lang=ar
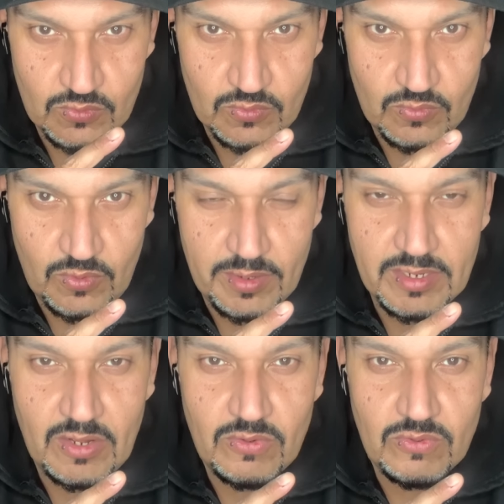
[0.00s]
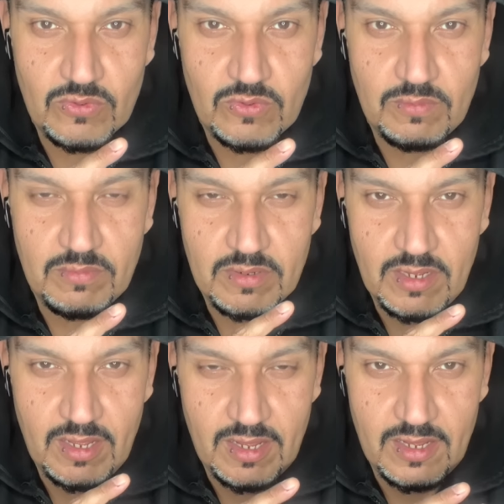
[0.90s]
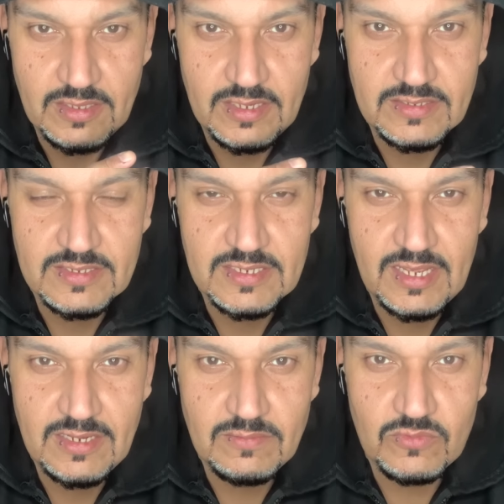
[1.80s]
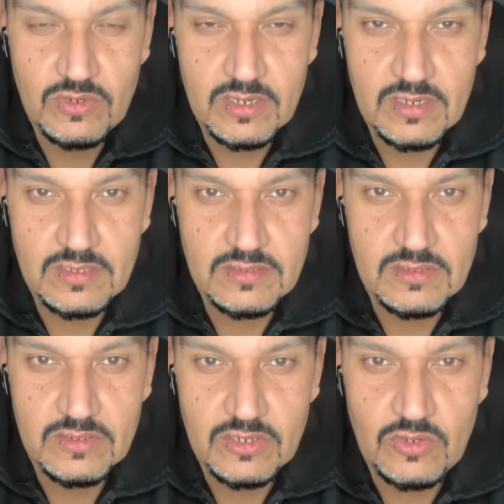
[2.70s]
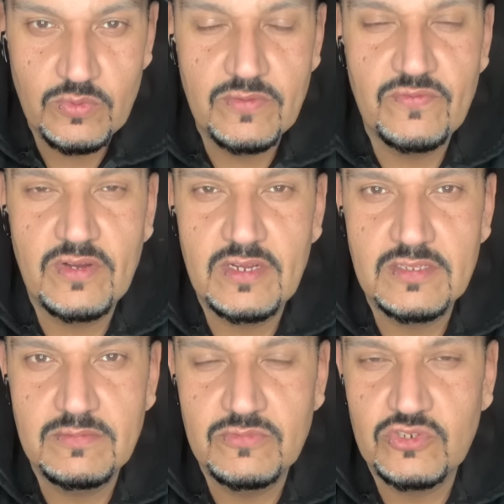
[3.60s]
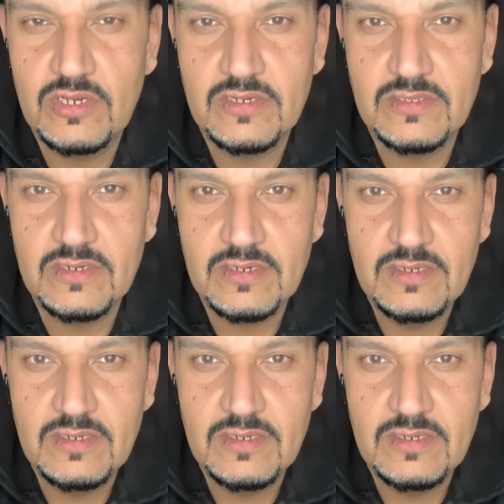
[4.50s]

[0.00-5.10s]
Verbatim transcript: وارجع اقول لكم انا انسان مجرد راوي فقط مش اكتر